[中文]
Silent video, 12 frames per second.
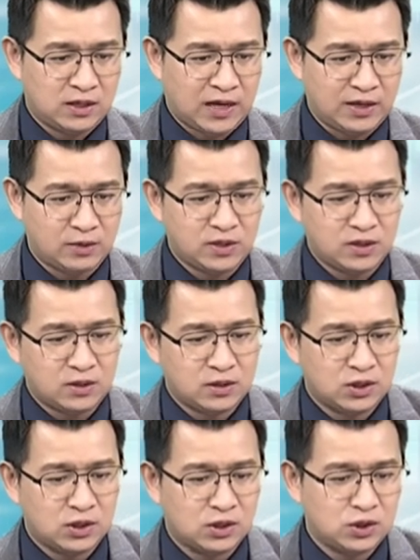还有呢，
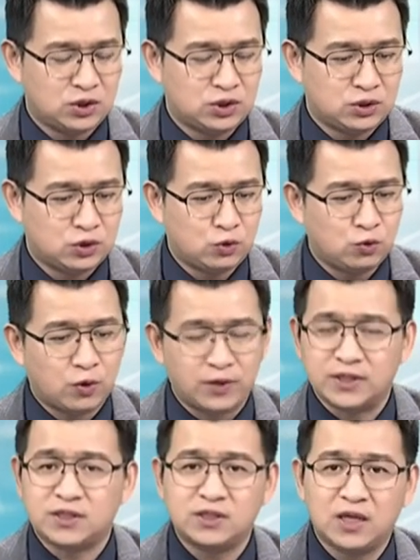出口
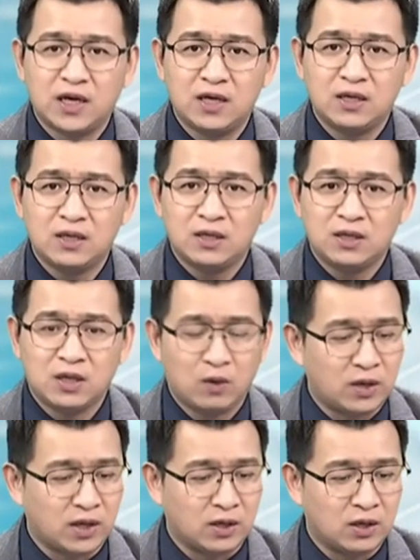也是啊，各
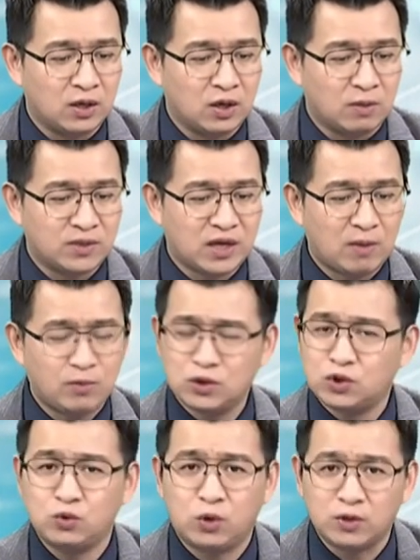位，我们台湾不就
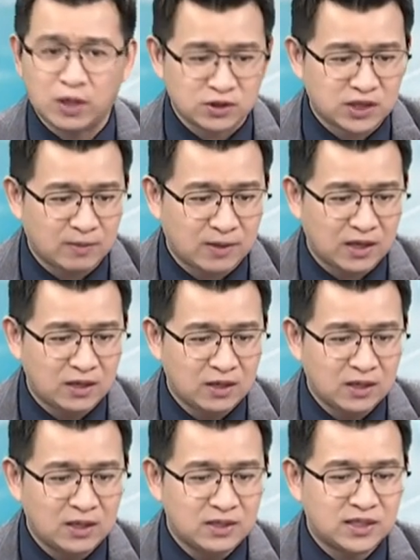是出口导向吗？
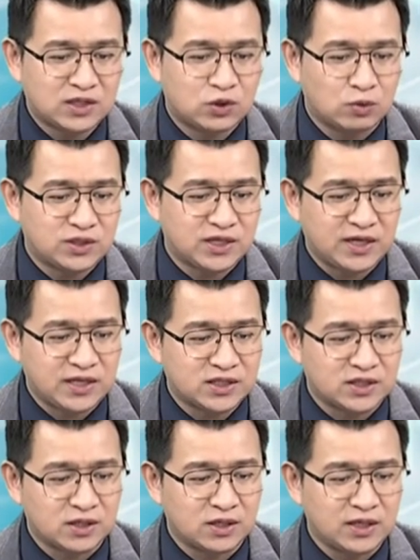那终结连
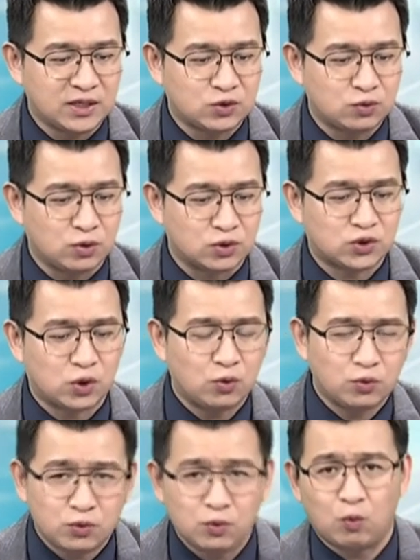十二黑的出口，终
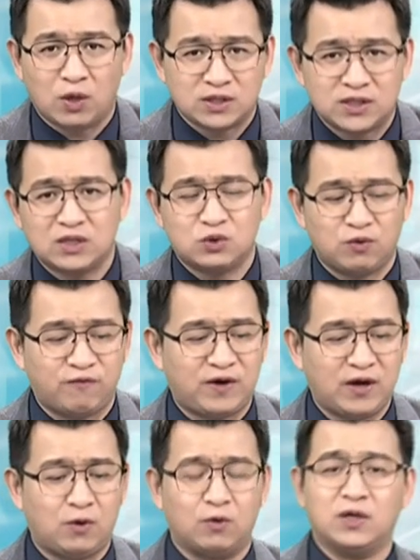于往上做
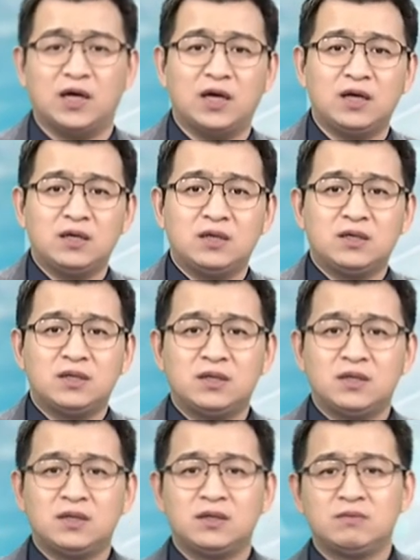翻红了，
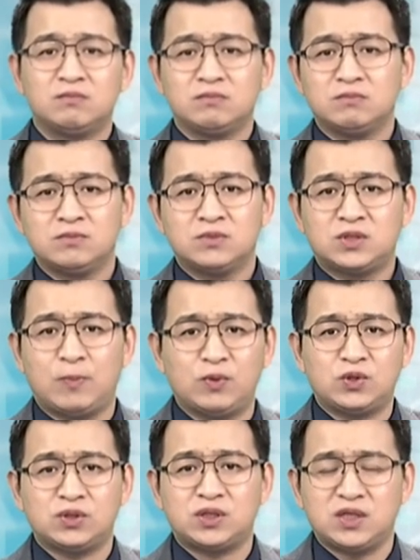这不
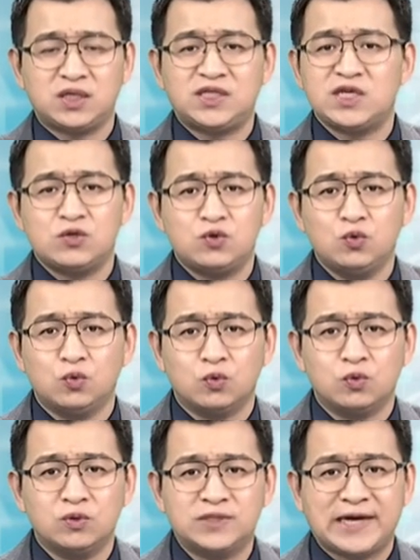就是一个渐入
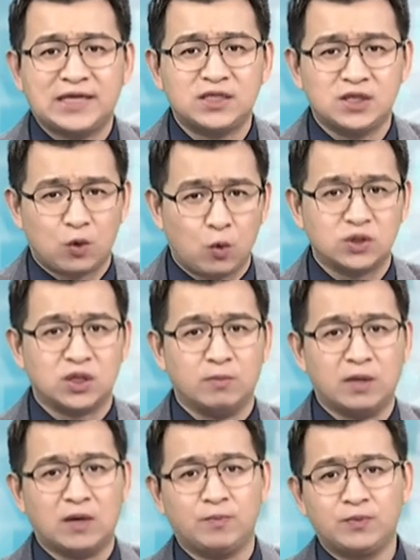佳境的过程
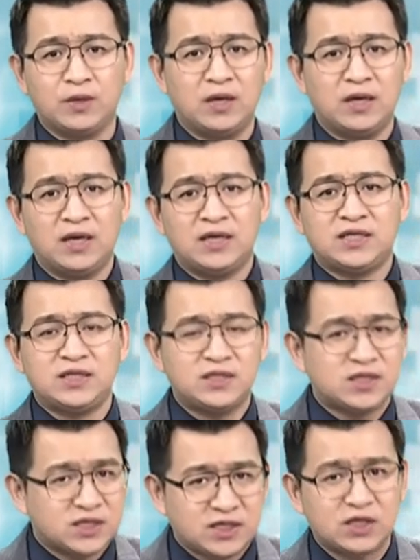吗？其实
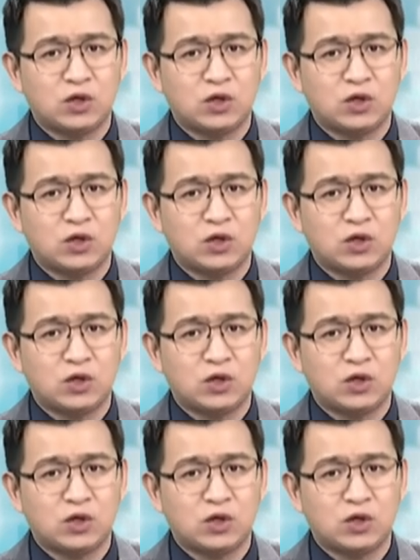这些